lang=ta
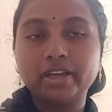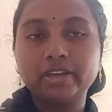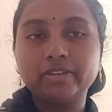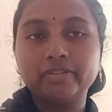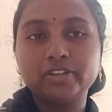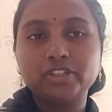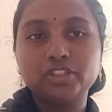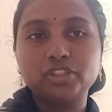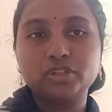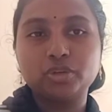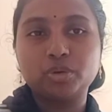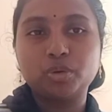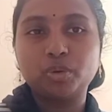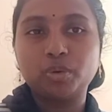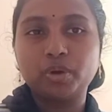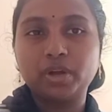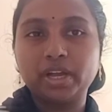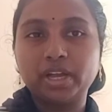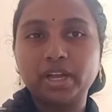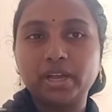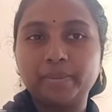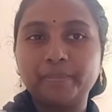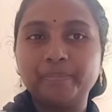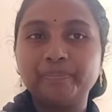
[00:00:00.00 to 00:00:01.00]
வாங்கி
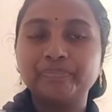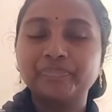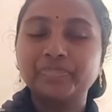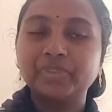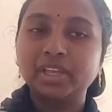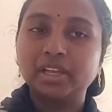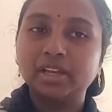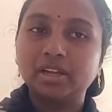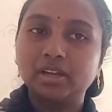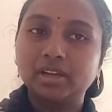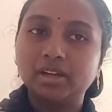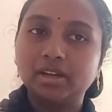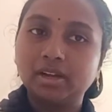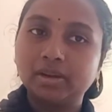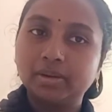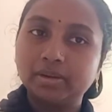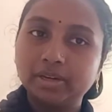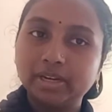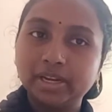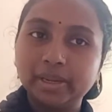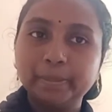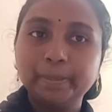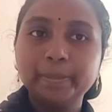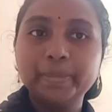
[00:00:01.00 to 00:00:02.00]
வச்சுக்கோங்க
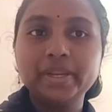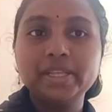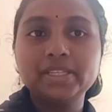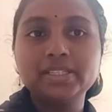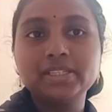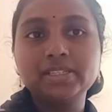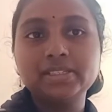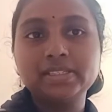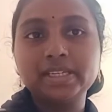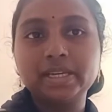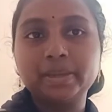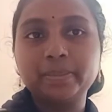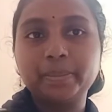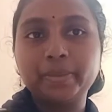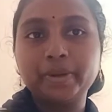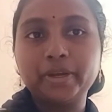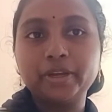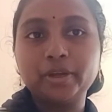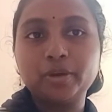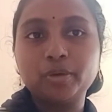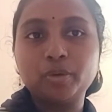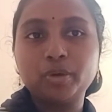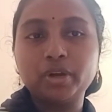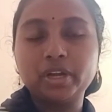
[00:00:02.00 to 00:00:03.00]
டெம்பரேச்சர் செக்
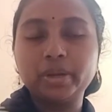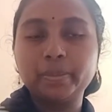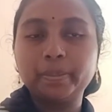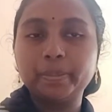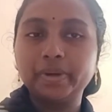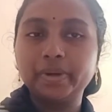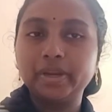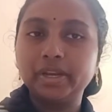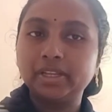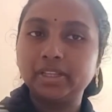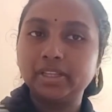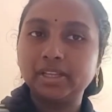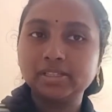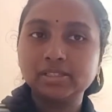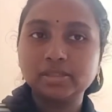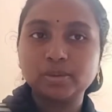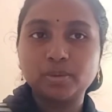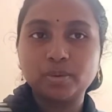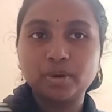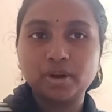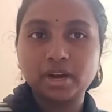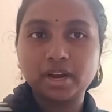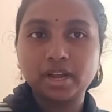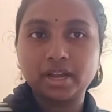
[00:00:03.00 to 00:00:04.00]
பண்ணிக்கோங்க அப்படின்னு தான்
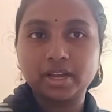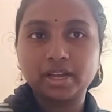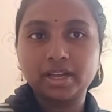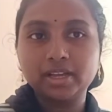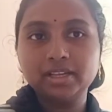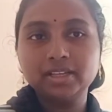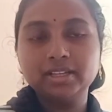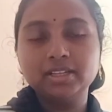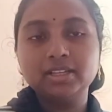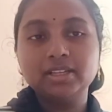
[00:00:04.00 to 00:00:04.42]
சொல்கிறாங்க